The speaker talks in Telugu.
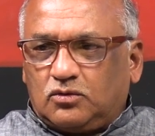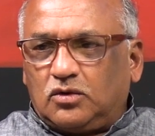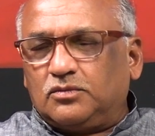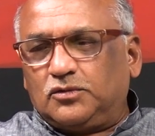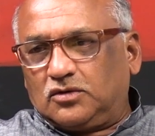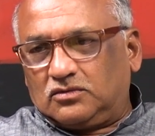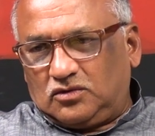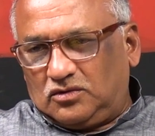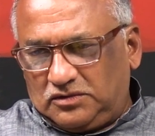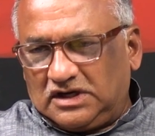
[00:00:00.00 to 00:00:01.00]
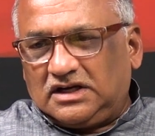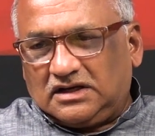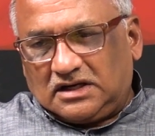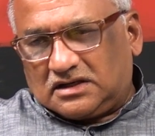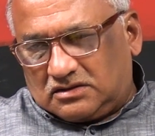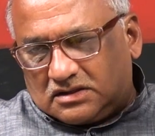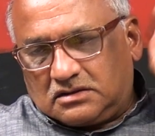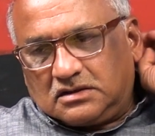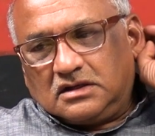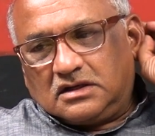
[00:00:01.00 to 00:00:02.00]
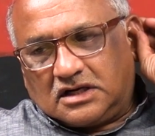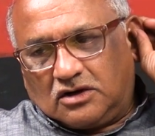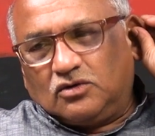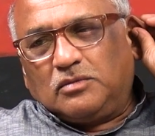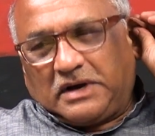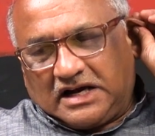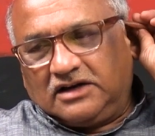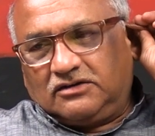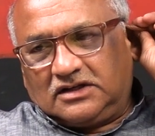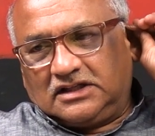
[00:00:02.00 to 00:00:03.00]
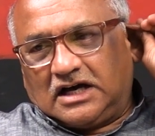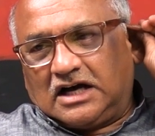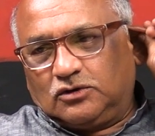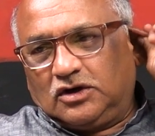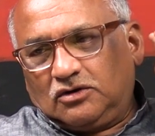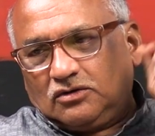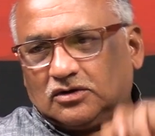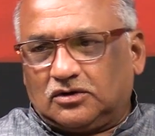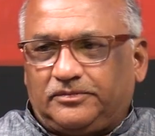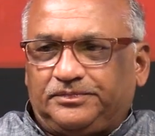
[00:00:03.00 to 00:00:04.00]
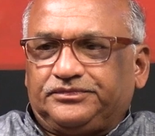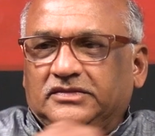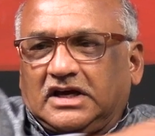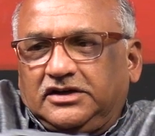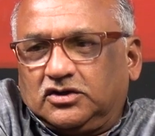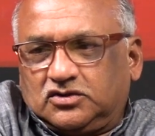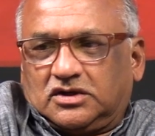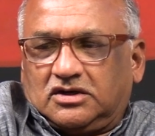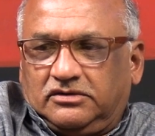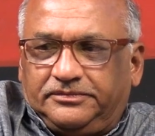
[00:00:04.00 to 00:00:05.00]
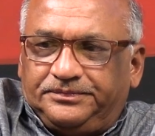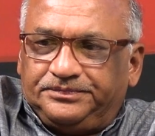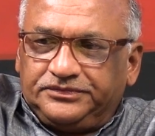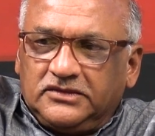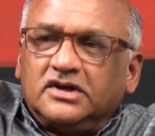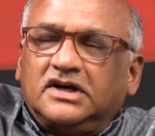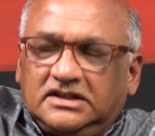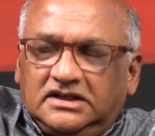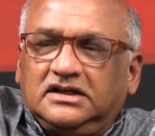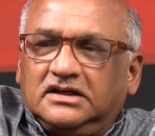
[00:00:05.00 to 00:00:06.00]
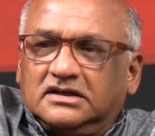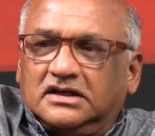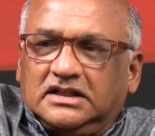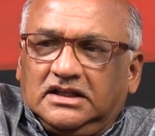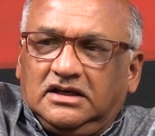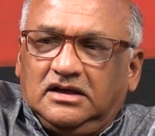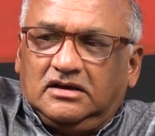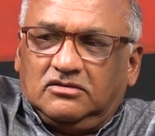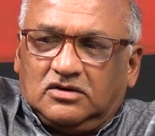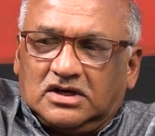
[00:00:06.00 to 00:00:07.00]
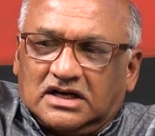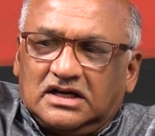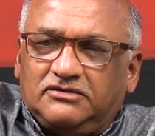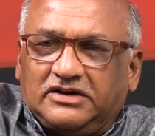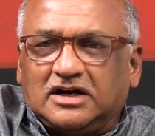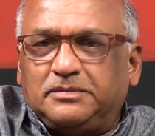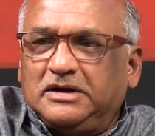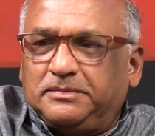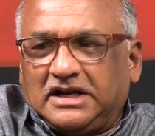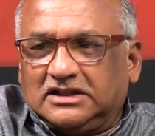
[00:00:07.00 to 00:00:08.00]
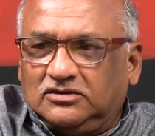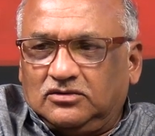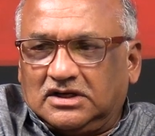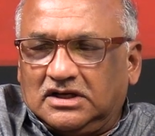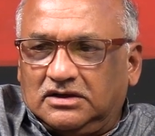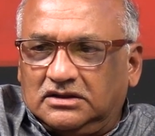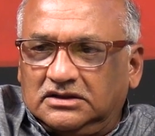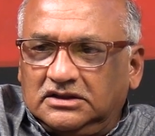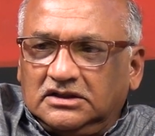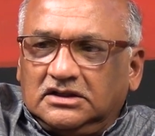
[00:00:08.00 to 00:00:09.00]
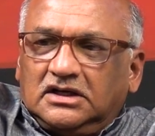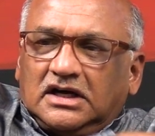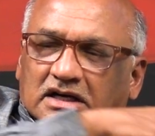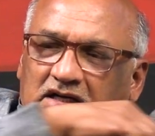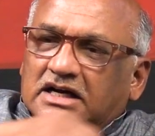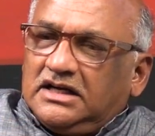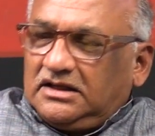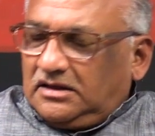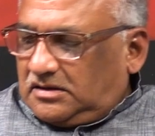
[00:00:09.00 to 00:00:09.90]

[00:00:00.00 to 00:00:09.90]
కోడుమూరు కోడుమూరు అంటే కర్నూలు పక్కనే ఉంటుంది ఆదోని రూట్లో నియోజకవర్గం అది అది ఒక రకంగా వెనకబడిన ప్రాంతం కూడా అట్లాంటి